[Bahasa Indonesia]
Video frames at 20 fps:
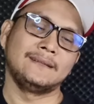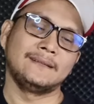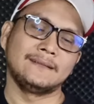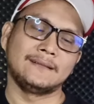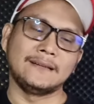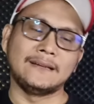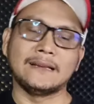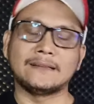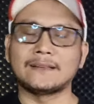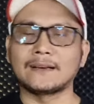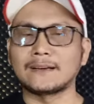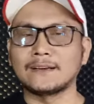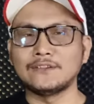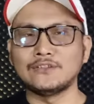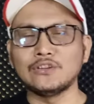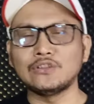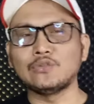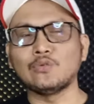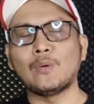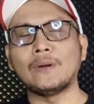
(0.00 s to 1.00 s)
Tidak
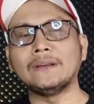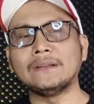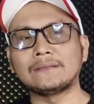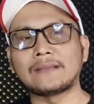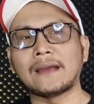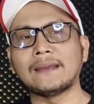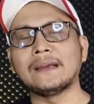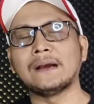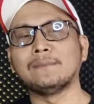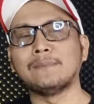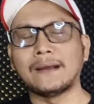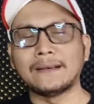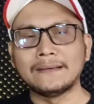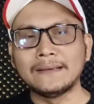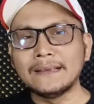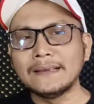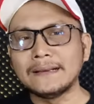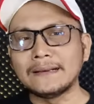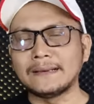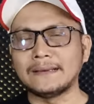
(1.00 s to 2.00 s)
terkejut wanita yang
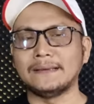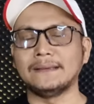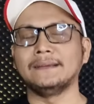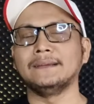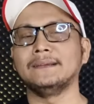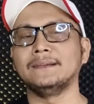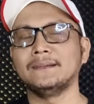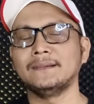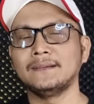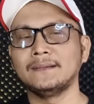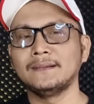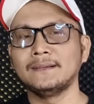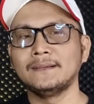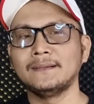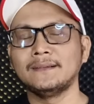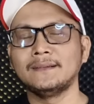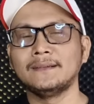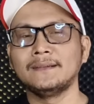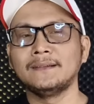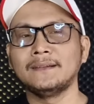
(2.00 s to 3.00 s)
mandiri
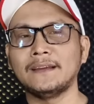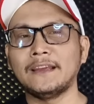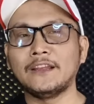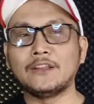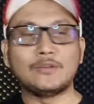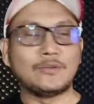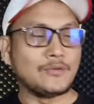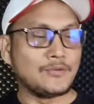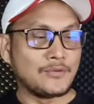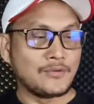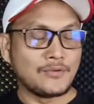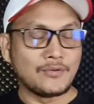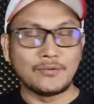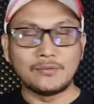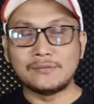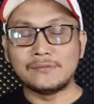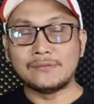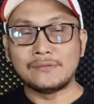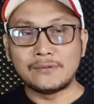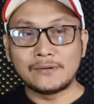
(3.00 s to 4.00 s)
itu
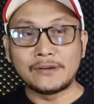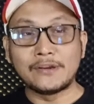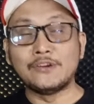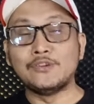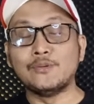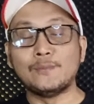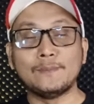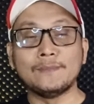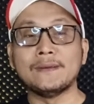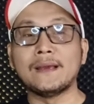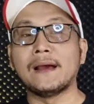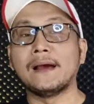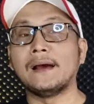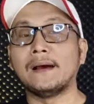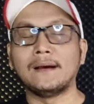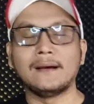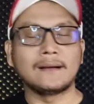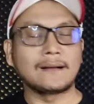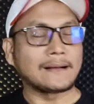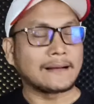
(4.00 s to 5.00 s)

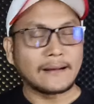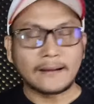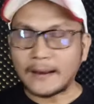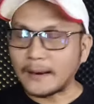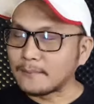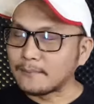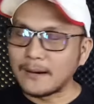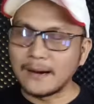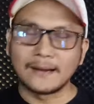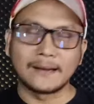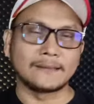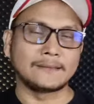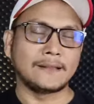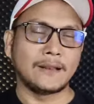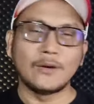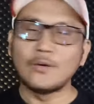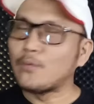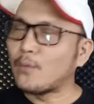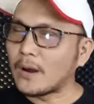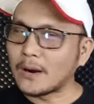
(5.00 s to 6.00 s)
hidupnya keren banget,
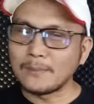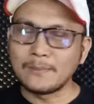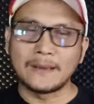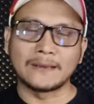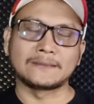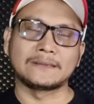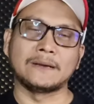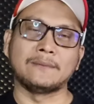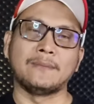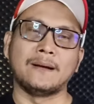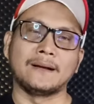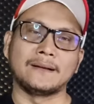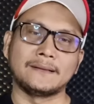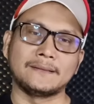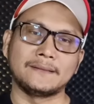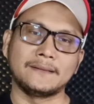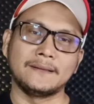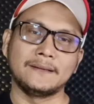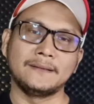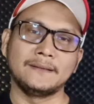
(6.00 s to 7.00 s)
luar biasa banget.
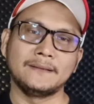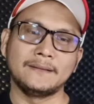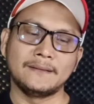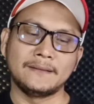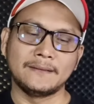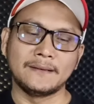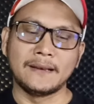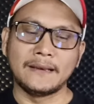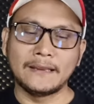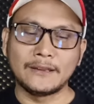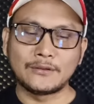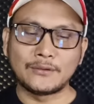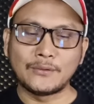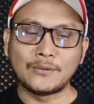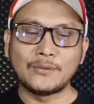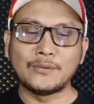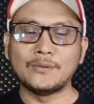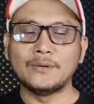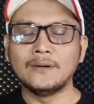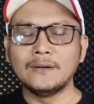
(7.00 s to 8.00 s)
Dan
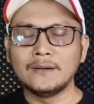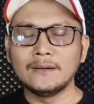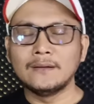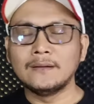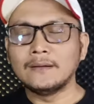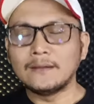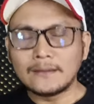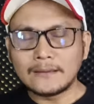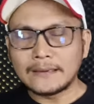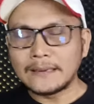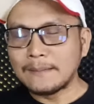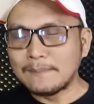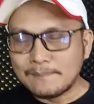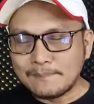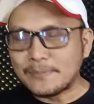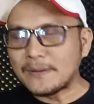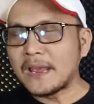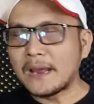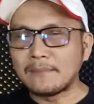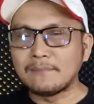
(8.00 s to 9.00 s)
itu
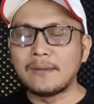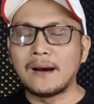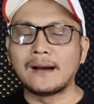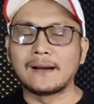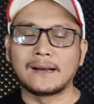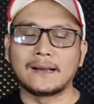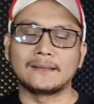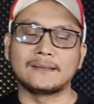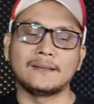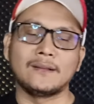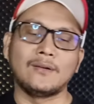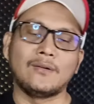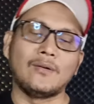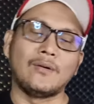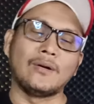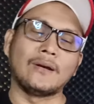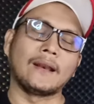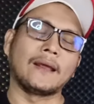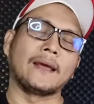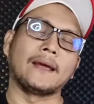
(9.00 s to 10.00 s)
impian banget
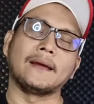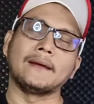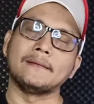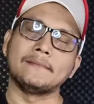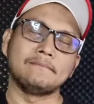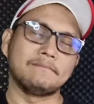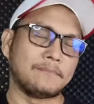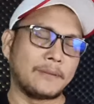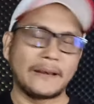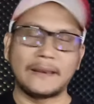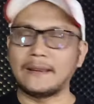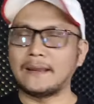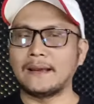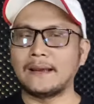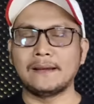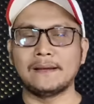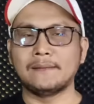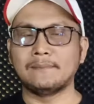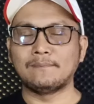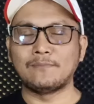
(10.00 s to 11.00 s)
oleh pria,
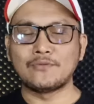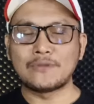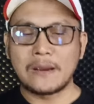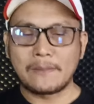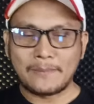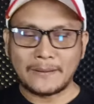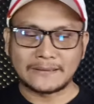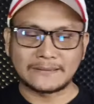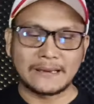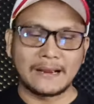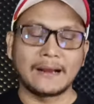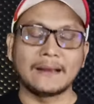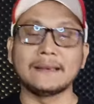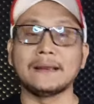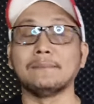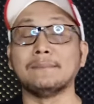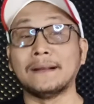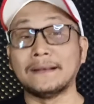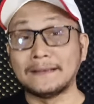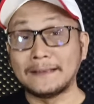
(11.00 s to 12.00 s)
punya pasangan
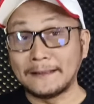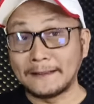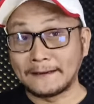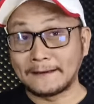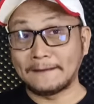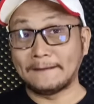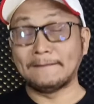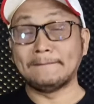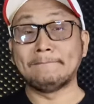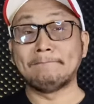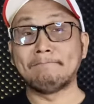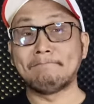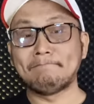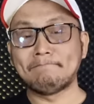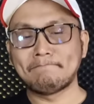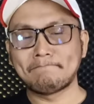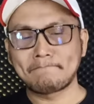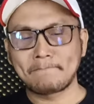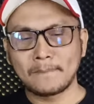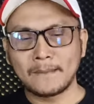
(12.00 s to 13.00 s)
yang mandiri.
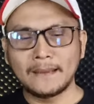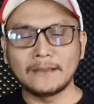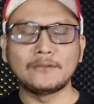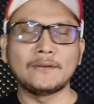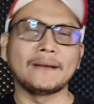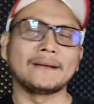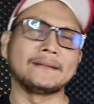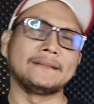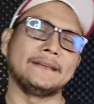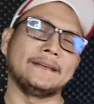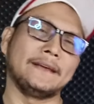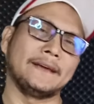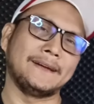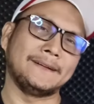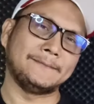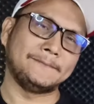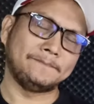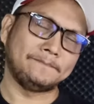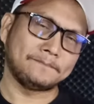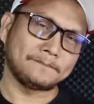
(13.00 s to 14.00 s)
Itu yang ketiga.
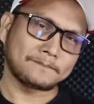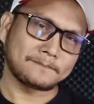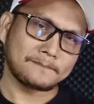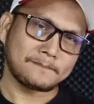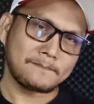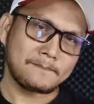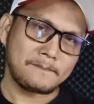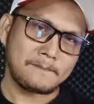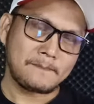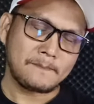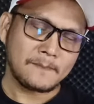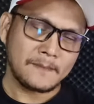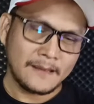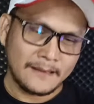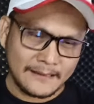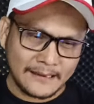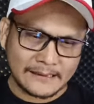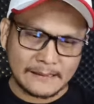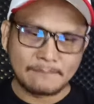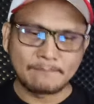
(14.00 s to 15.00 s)

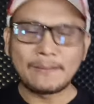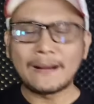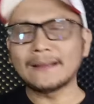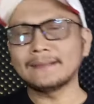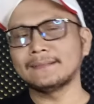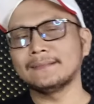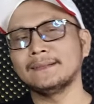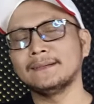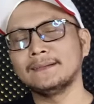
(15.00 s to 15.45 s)
Yang keempat,